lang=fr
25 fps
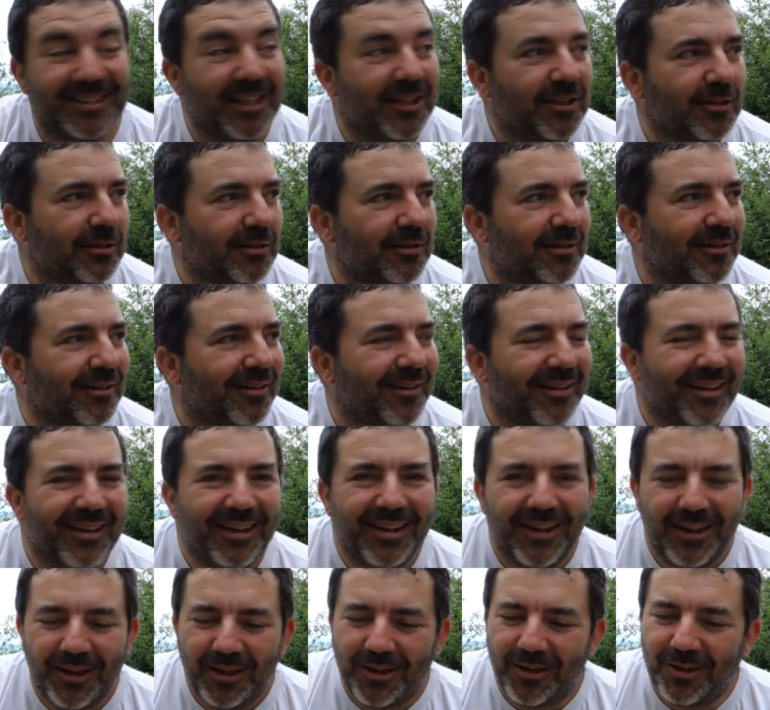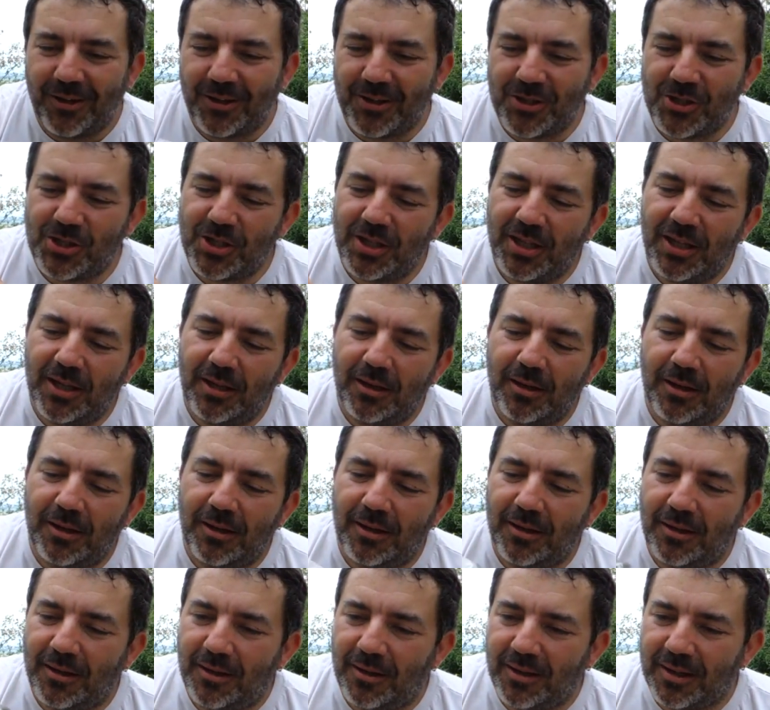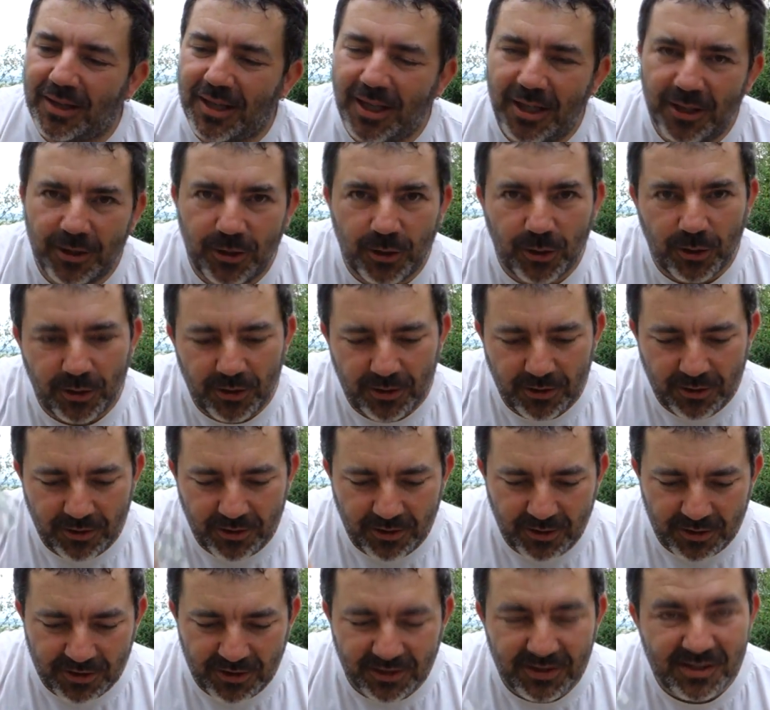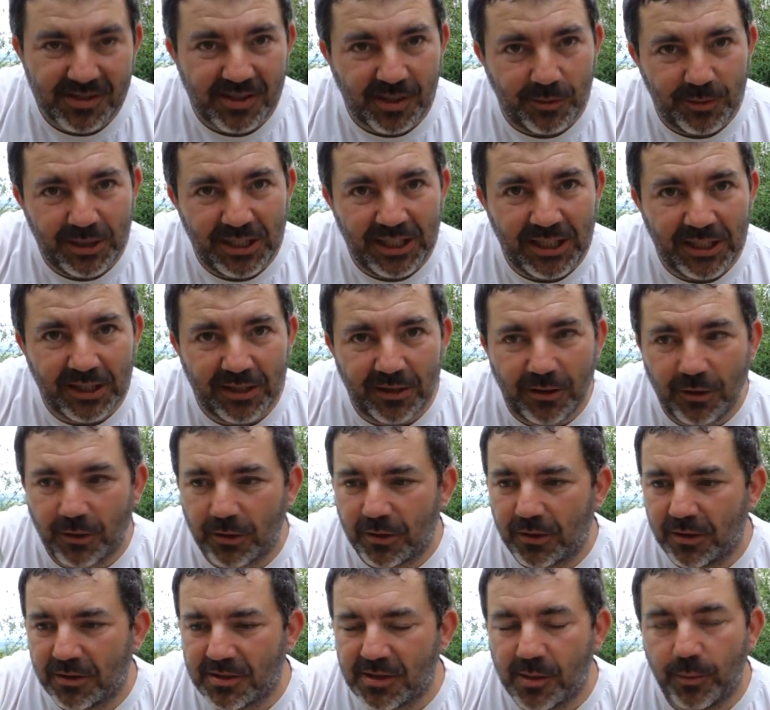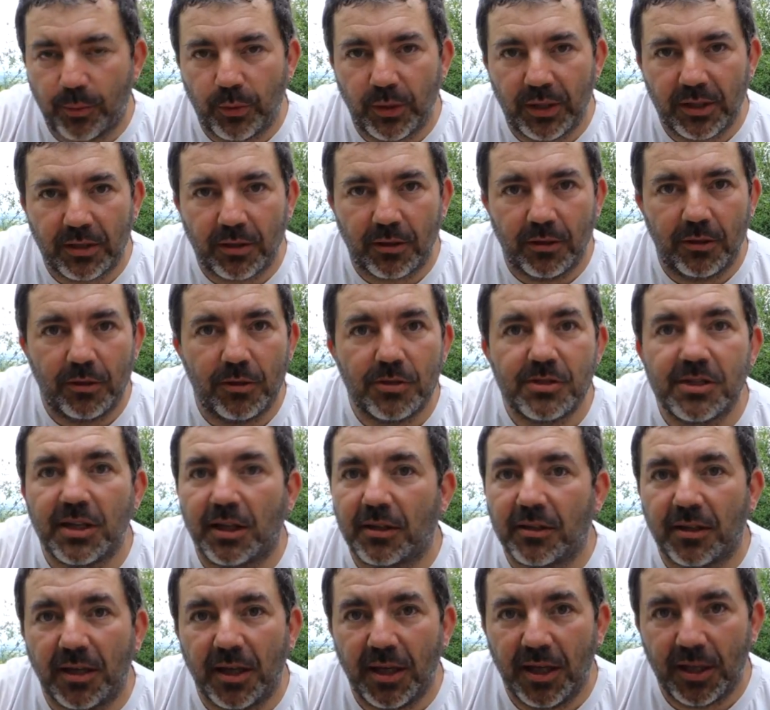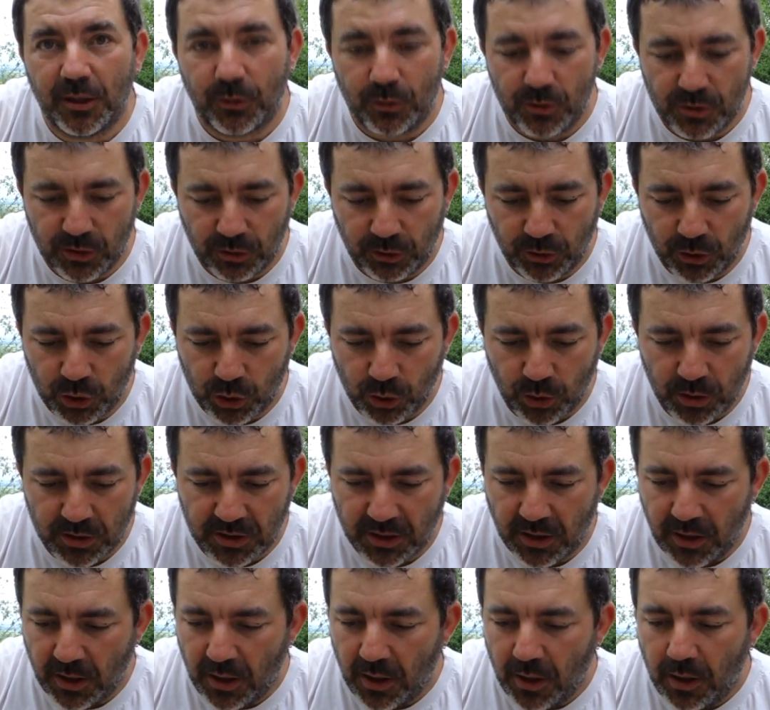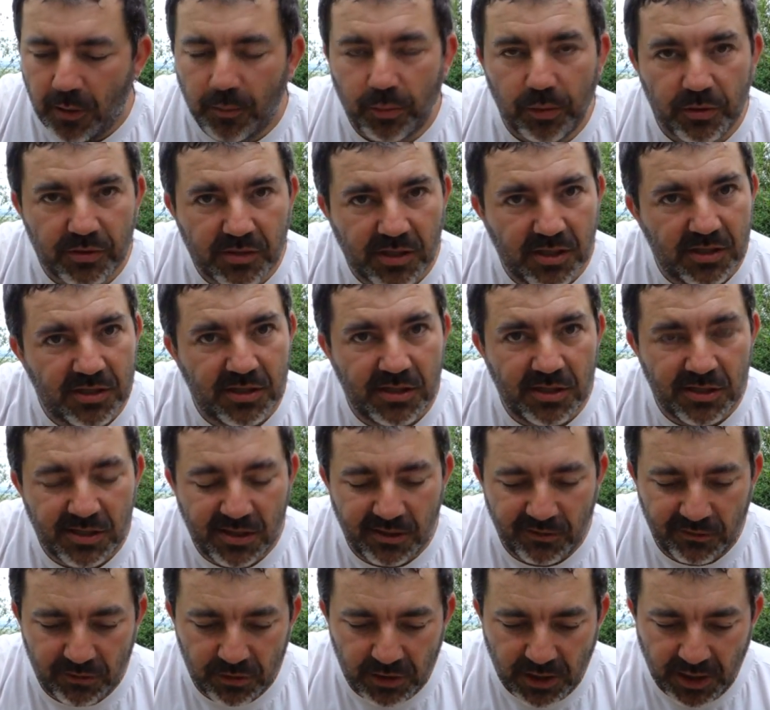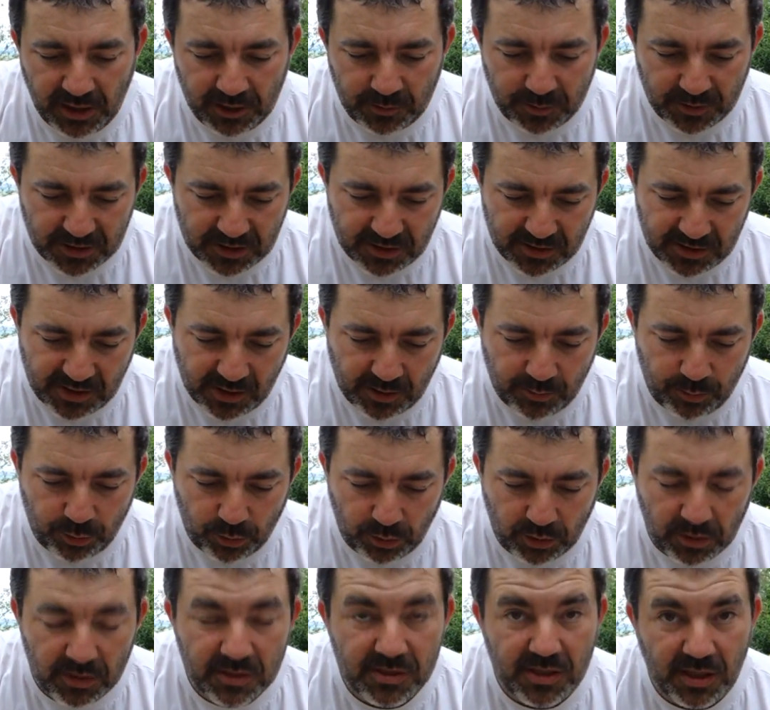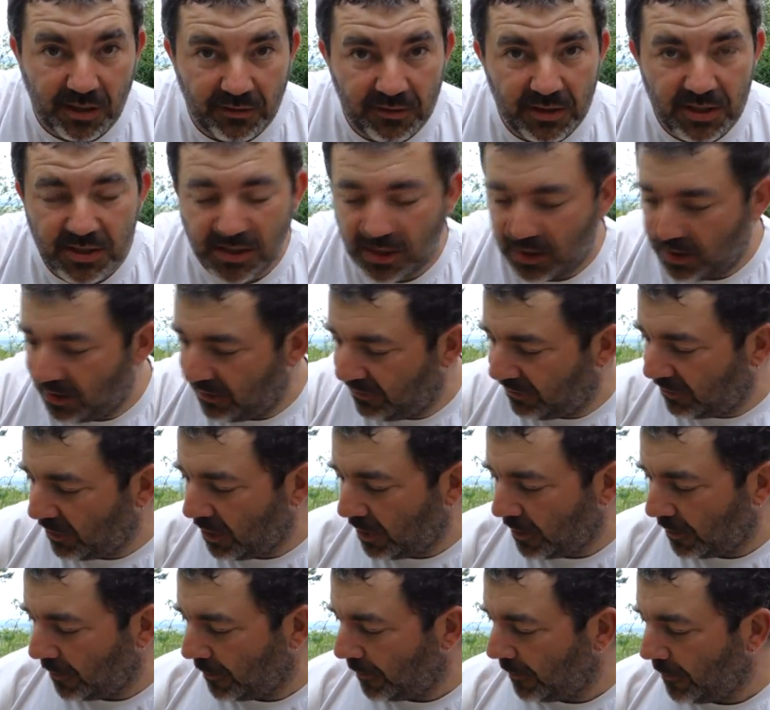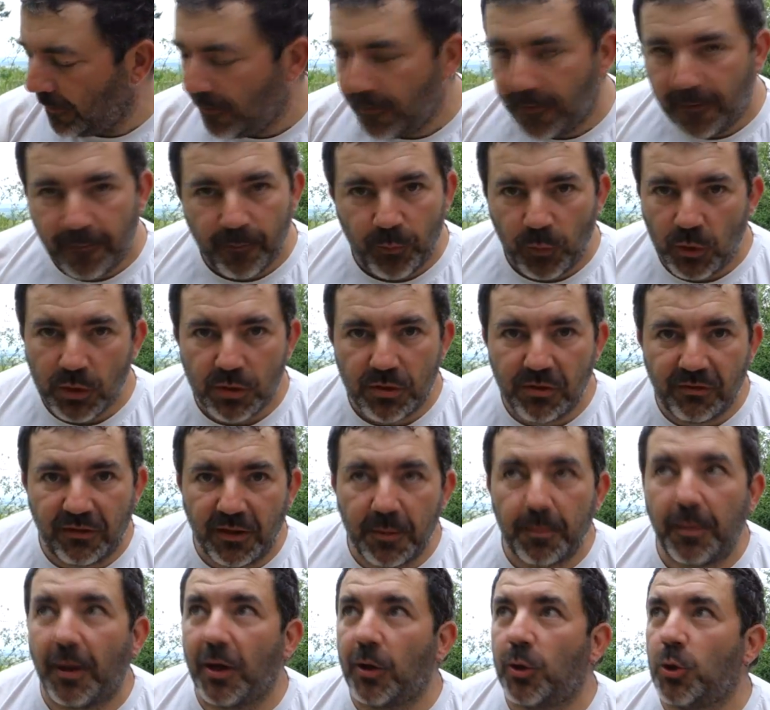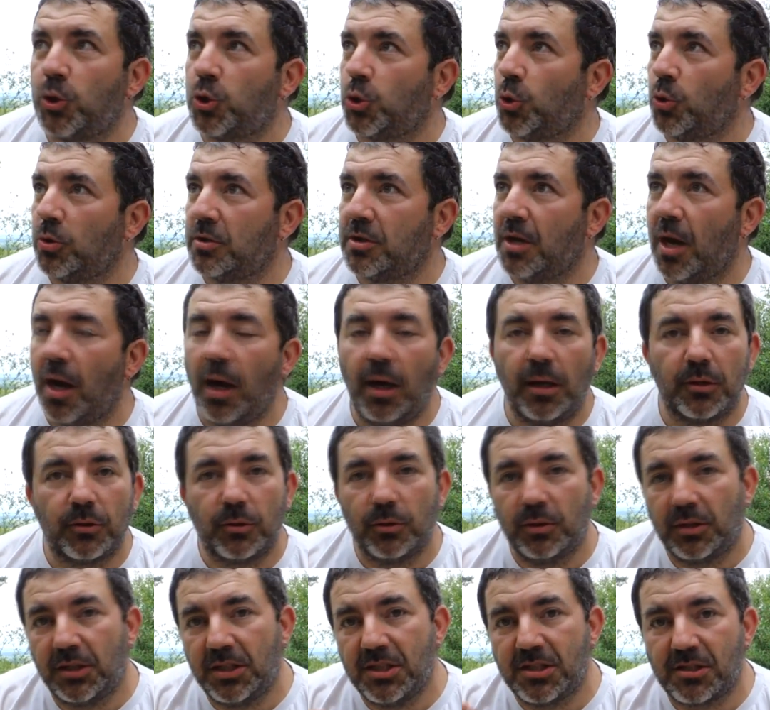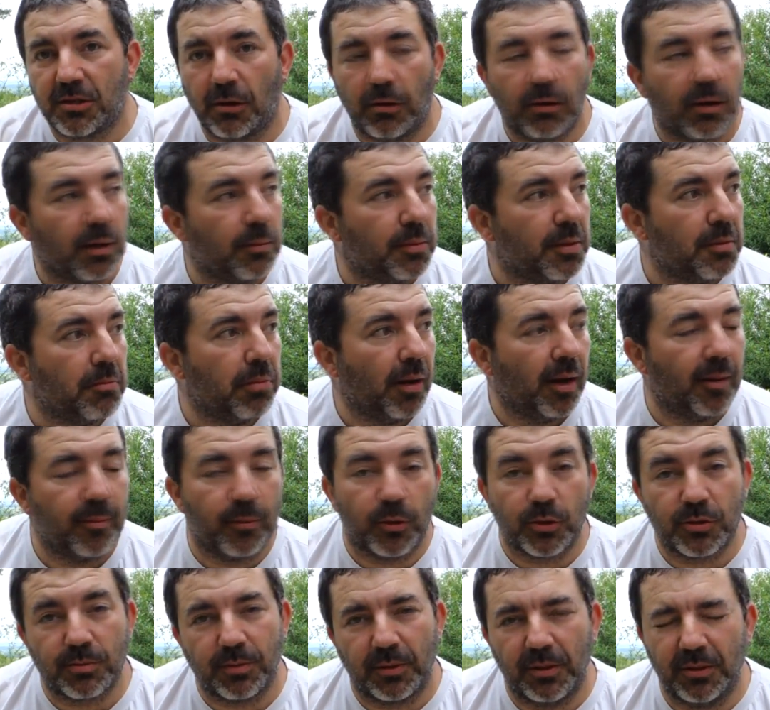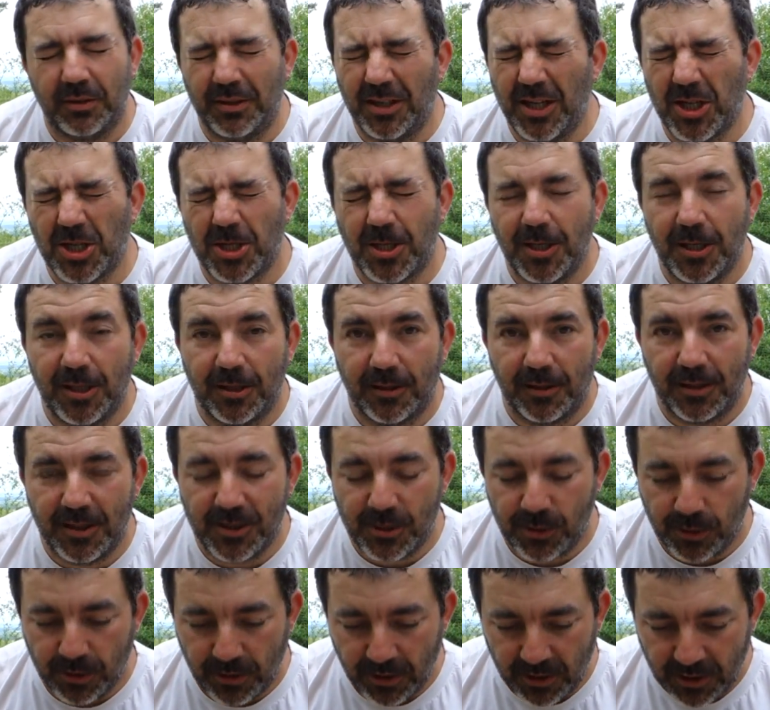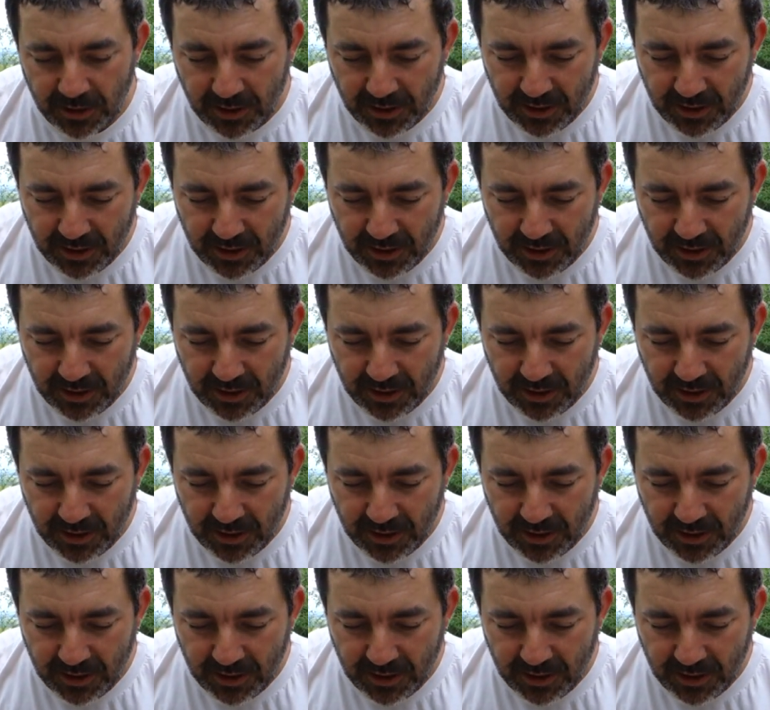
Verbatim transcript: ces temps, j'ai quelques antihistaminiques, donc ça peut être le Zyrtec ou ce genre de choses. Pensez-y si vous l'êtes parce que ça peut rendre service. Il y a des fois, il suffit pas grand chose, il y a un truc qui sort et puis bam, on se prend une dégelée dans les yeux